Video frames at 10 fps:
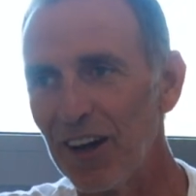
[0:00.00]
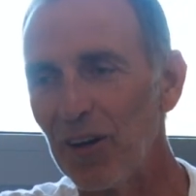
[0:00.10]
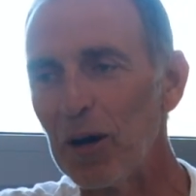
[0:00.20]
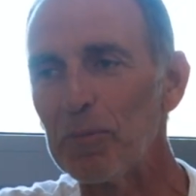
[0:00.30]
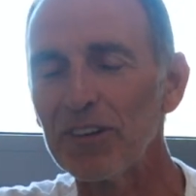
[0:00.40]

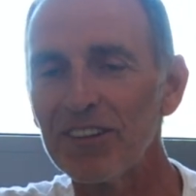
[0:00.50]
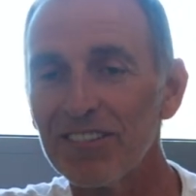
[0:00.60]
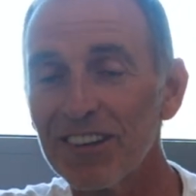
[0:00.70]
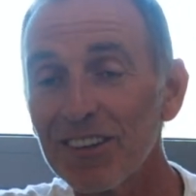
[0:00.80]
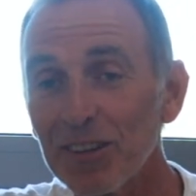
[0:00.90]
Alors après, c'est
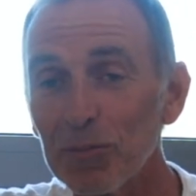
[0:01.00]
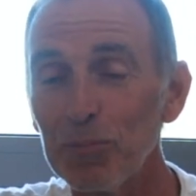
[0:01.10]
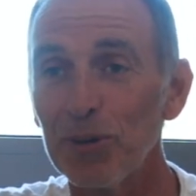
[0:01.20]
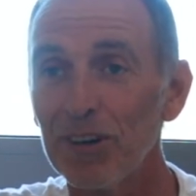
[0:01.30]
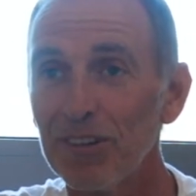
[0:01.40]
vrai que
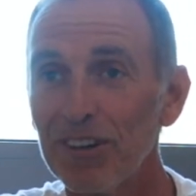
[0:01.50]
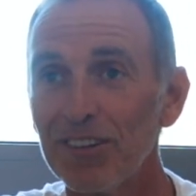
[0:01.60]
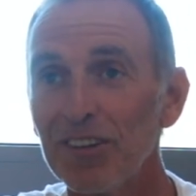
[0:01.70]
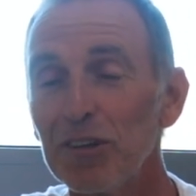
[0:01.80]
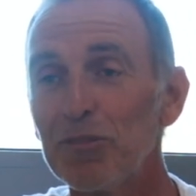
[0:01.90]
pour avoir un
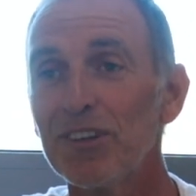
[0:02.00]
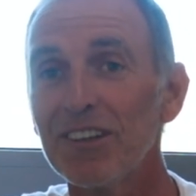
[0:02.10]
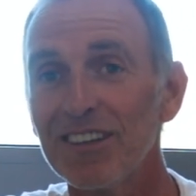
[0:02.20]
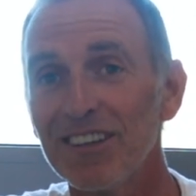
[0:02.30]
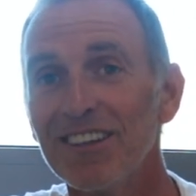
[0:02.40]

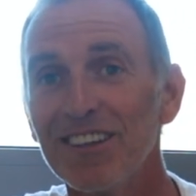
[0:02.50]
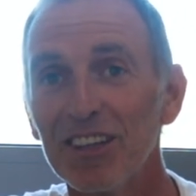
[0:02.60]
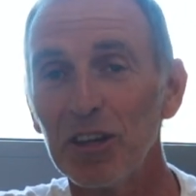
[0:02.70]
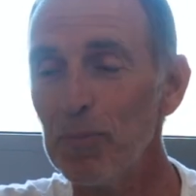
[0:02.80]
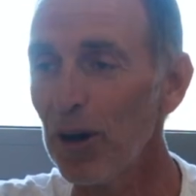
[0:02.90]
défi
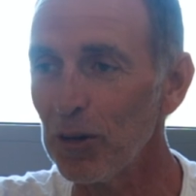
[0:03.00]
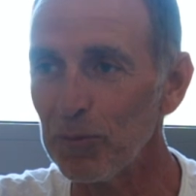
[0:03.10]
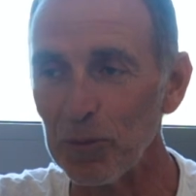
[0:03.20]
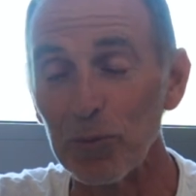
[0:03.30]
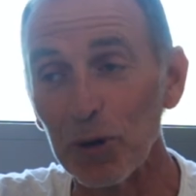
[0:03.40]
qui, parle un
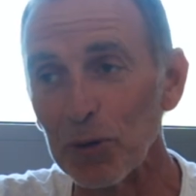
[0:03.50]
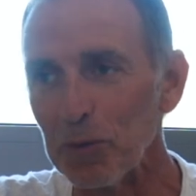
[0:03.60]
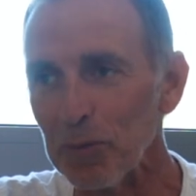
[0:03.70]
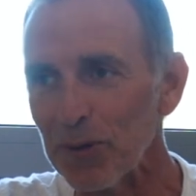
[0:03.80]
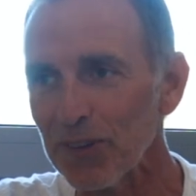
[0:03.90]
petit peu à tout
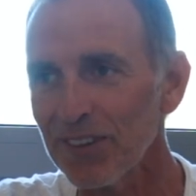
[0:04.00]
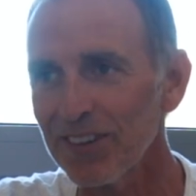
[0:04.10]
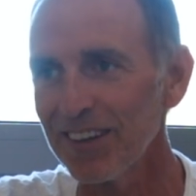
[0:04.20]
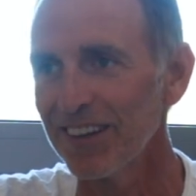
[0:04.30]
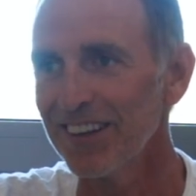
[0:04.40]
le monde, euh,
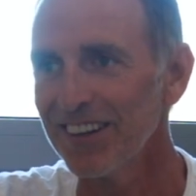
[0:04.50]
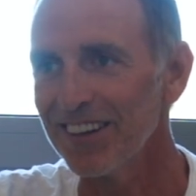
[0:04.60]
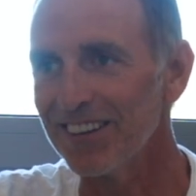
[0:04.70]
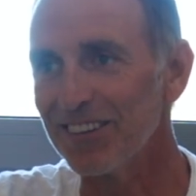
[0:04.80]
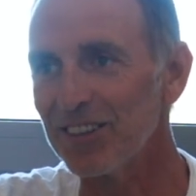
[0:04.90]

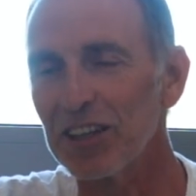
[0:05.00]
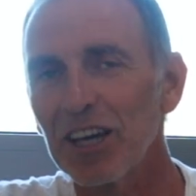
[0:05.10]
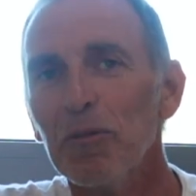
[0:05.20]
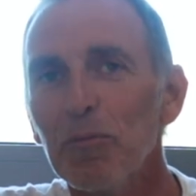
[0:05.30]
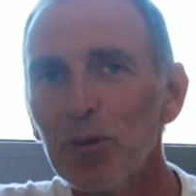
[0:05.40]
c'est
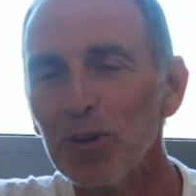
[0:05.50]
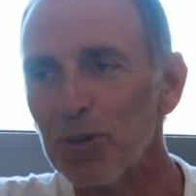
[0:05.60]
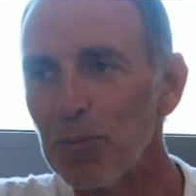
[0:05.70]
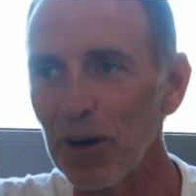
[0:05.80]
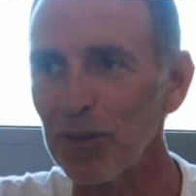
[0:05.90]
quand même mieux de
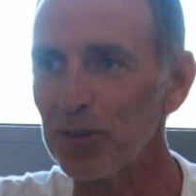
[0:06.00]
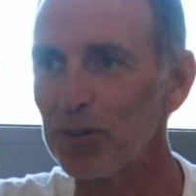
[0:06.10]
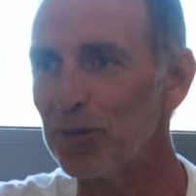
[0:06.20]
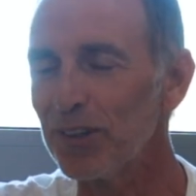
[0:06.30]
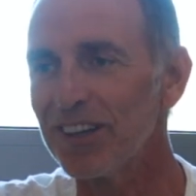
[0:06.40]
prendre
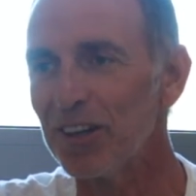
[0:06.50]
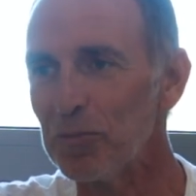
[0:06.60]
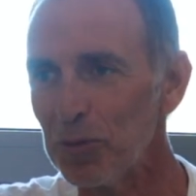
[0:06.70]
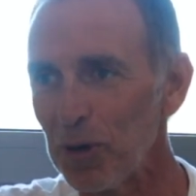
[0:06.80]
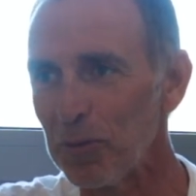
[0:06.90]
celui qui est le
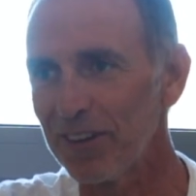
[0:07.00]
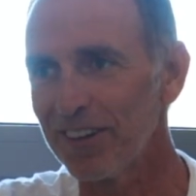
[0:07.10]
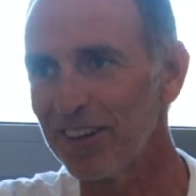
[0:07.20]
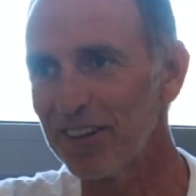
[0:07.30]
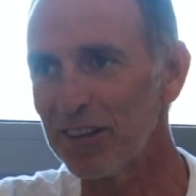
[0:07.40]
plus
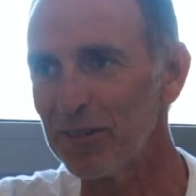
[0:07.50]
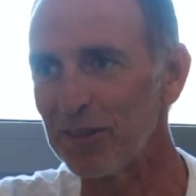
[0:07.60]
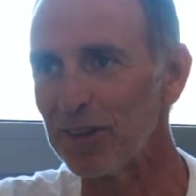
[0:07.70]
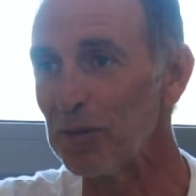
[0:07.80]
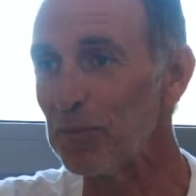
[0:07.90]
représentatif
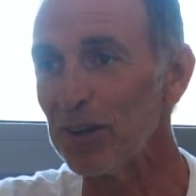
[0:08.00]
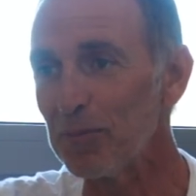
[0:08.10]
dans le pays.